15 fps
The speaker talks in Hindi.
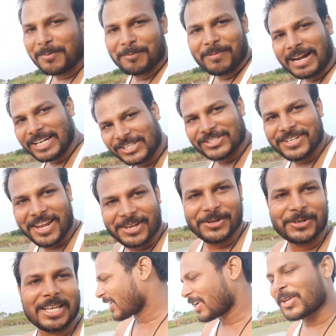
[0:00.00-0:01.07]
बारिश नहीं
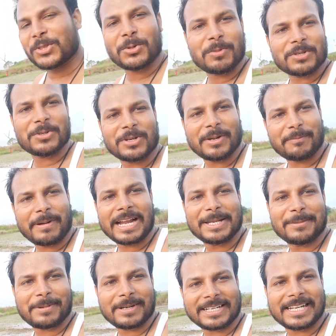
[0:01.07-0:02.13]
हुई खेतों में जो है
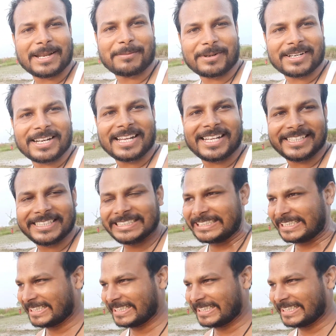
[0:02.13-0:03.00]
पानी पटाना पड़ रहा है